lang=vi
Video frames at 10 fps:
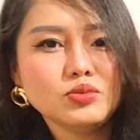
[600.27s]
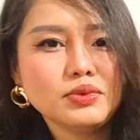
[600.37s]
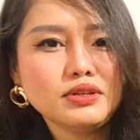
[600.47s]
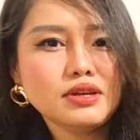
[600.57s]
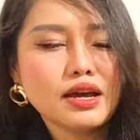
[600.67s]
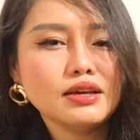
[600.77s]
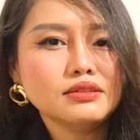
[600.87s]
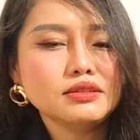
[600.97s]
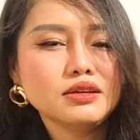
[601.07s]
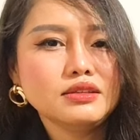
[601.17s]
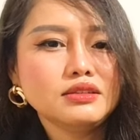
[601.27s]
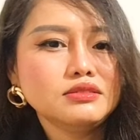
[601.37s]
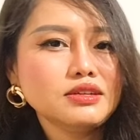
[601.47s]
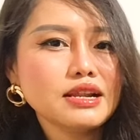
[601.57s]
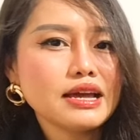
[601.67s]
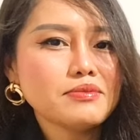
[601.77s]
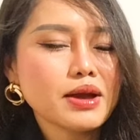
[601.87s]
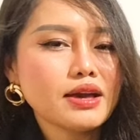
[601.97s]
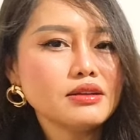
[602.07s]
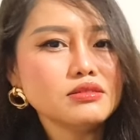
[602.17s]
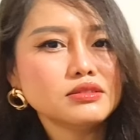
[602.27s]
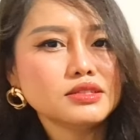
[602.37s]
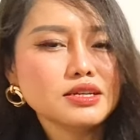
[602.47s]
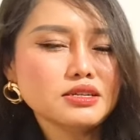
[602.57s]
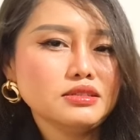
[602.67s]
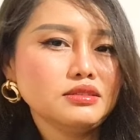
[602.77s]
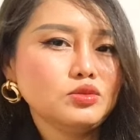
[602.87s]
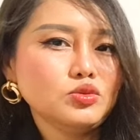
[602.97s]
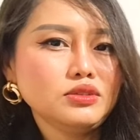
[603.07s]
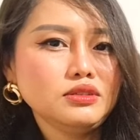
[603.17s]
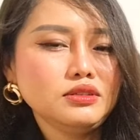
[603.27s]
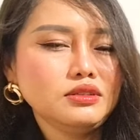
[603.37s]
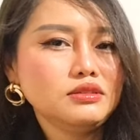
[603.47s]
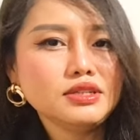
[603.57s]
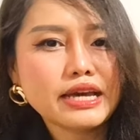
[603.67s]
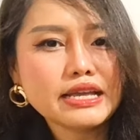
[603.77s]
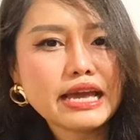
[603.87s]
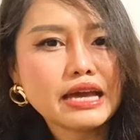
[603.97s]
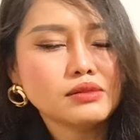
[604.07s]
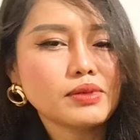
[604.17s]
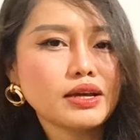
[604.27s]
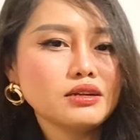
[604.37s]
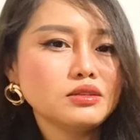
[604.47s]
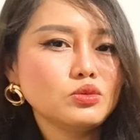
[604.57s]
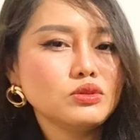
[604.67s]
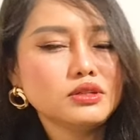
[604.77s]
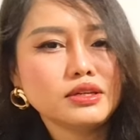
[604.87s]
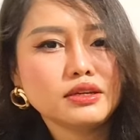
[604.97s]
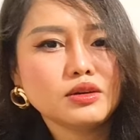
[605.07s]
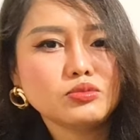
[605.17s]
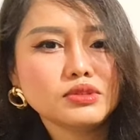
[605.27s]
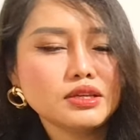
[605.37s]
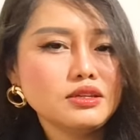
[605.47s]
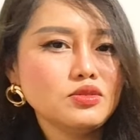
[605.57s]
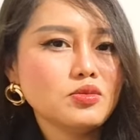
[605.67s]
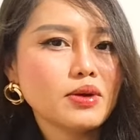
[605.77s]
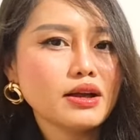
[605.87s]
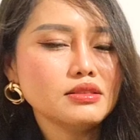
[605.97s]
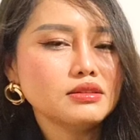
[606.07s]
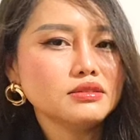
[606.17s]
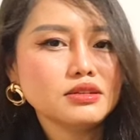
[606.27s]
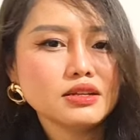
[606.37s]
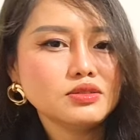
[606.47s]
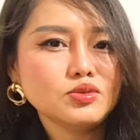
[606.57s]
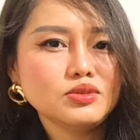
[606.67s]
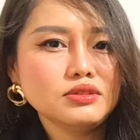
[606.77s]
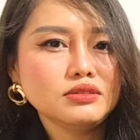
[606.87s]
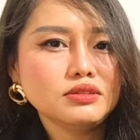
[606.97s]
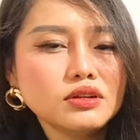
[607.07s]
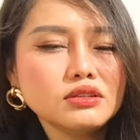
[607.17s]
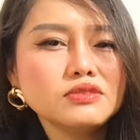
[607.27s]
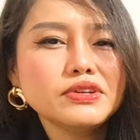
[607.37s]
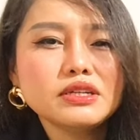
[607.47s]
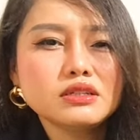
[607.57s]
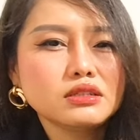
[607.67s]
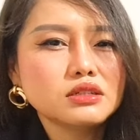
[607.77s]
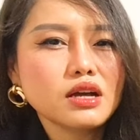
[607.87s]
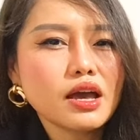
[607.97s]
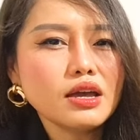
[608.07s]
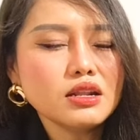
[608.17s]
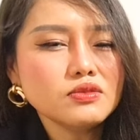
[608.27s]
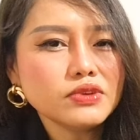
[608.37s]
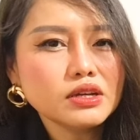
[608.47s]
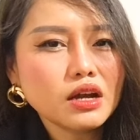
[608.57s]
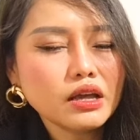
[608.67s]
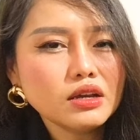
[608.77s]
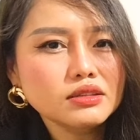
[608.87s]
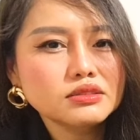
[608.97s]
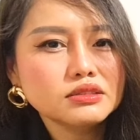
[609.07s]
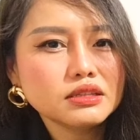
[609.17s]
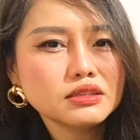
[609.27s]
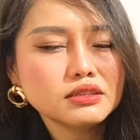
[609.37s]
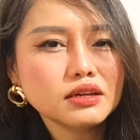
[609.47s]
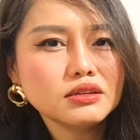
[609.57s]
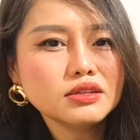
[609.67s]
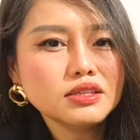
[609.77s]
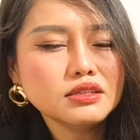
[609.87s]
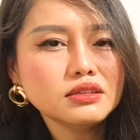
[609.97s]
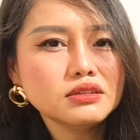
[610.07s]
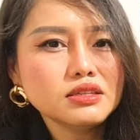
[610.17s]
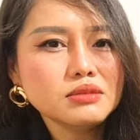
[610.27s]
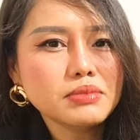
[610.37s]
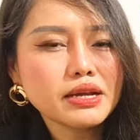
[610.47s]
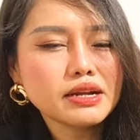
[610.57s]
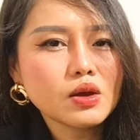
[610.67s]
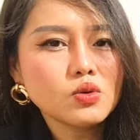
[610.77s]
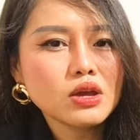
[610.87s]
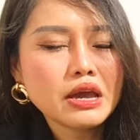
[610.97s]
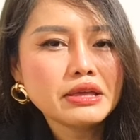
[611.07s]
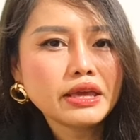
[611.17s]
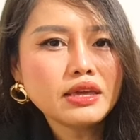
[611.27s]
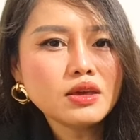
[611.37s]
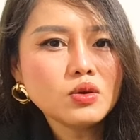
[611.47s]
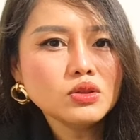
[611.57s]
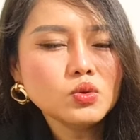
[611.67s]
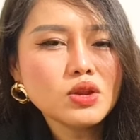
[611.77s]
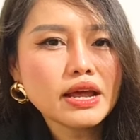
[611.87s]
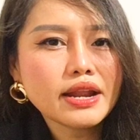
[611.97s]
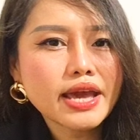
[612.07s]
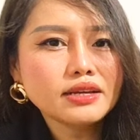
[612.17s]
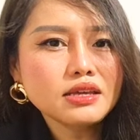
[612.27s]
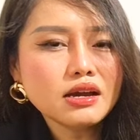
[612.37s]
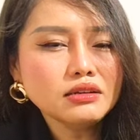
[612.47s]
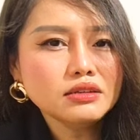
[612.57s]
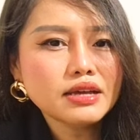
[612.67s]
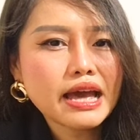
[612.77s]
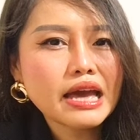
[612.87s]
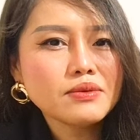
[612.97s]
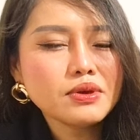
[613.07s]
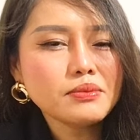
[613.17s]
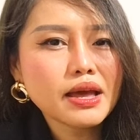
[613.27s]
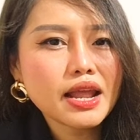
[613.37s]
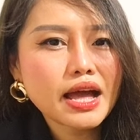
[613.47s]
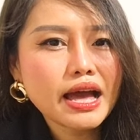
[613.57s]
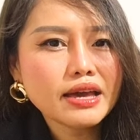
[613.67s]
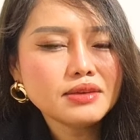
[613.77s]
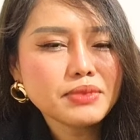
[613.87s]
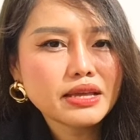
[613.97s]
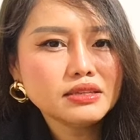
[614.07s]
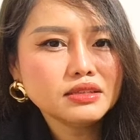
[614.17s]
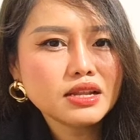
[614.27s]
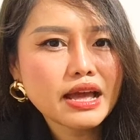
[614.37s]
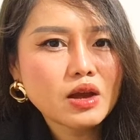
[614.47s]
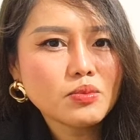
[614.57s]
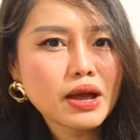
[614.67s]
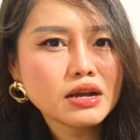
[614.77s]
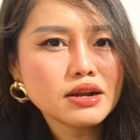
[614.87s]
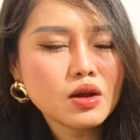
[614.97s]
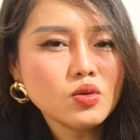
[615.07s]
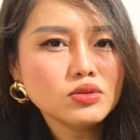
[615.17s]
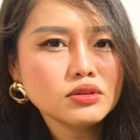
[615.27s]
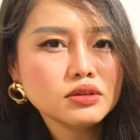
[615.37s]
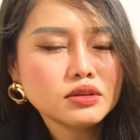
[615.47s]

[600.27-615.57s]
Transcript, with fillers: tôi mới hả, chửi lại bả rồi cái tôi chửi cả nhà bả rồi tôi khịa công ty của bả từ trên xuống dưới đó, đó phải kể đừng phải kể cái trình tự chứ tự nhiên ban đầu nhảy vô cái tôi là nạn nhân ai biết bà là ai bà như thế nào bà ở đâu